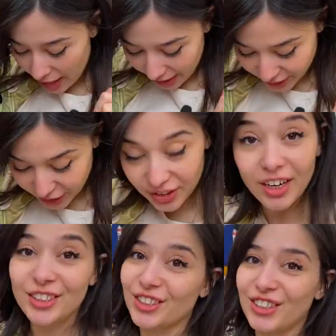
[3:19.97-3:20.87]
Aşırı
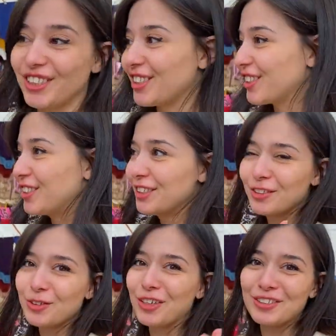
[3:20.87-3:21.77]
aşırı aşırı iyi.
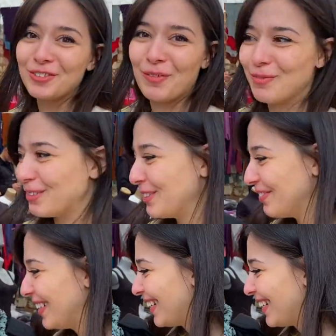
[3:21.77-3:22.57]
Şu an çok mutluyum.